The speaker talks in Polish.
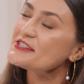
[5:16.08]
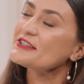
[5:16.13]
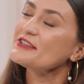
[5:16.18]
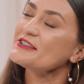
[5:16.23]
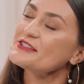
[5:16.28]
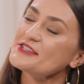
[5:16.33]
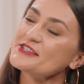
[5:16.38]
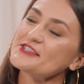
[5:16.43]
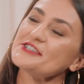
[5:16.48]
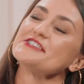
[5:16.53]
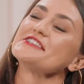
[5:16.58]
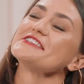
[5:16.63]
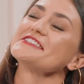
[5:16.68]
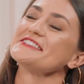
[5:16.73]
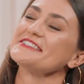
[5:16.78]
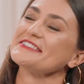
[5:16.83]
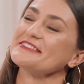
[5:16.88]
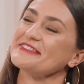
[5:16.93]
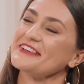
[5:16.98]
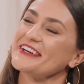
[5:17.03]
Czego Ci życzyć,
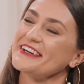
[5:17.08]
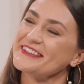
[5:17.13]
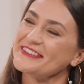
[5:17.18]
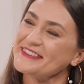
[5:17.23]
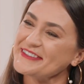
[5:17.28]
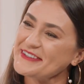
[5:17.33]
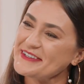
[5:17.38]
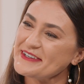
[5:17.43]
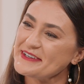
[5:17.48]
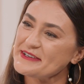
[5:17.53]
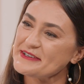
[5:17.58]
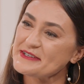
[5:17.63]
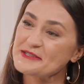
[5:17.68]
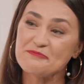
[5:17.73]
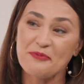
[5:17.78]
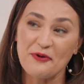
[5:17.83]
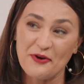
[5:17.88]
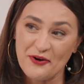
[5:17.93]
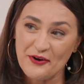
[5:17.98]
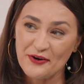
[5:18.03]
Sylwia?
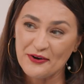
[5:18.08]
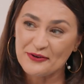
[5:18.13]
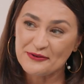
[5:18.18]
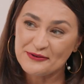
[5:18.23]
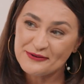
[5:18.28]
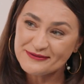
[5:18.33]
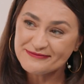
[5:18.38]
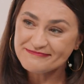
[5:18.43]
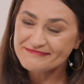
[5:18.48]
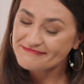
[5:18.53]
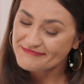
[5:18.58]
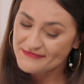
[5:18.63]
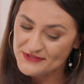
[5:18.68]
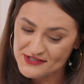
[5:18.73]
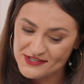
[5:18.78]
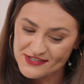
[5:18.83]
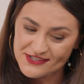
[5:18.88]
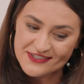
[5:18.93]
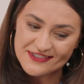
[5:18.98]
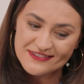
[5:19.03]
Spokoju,
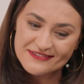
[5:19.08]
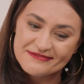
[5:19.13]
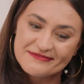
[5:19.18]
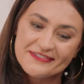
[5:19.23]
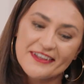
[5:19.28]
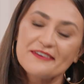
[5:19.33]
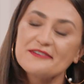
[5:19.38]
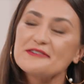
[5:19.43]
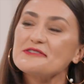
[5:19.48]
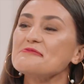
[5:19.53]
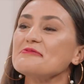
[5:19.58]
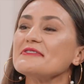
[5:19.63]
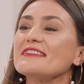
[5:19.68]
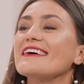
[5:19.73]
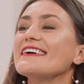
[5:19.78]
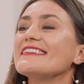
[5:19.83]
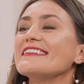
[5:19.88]
czy tego, żeby ta